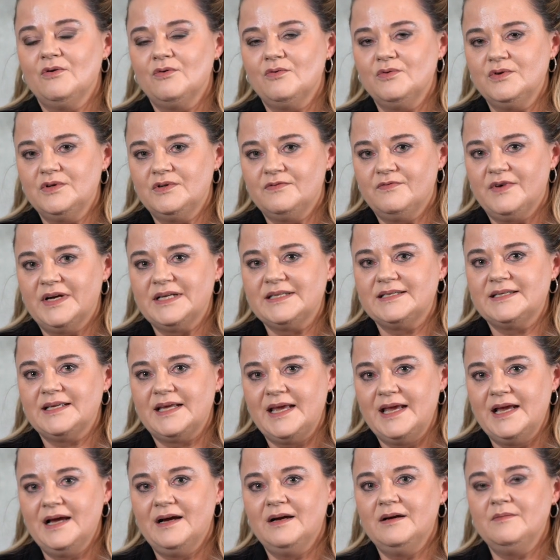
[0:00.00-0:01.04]
und was
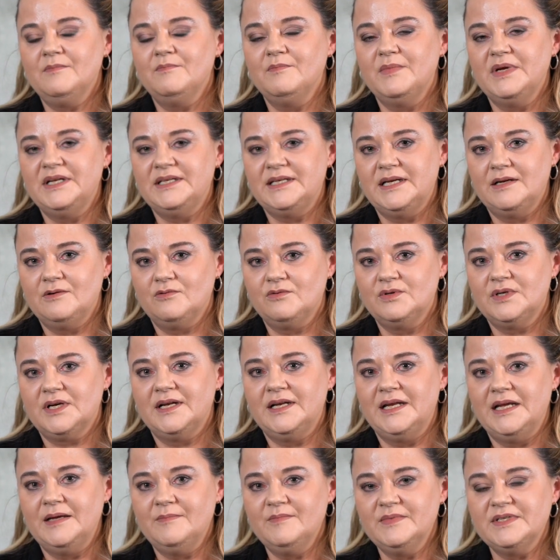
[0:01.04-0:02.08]
er mit den
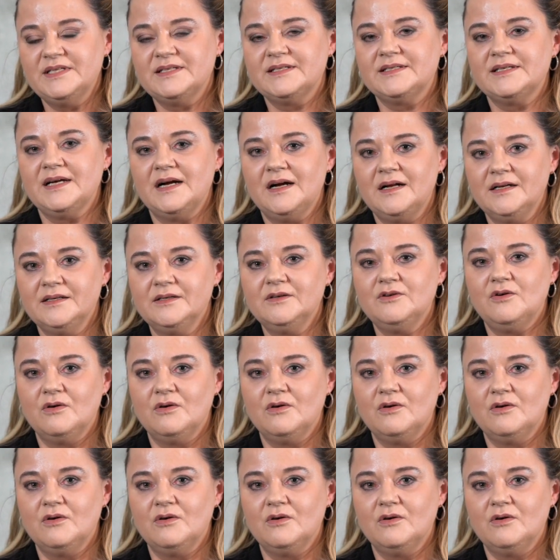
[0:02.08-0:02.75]
Unternehmenszahlen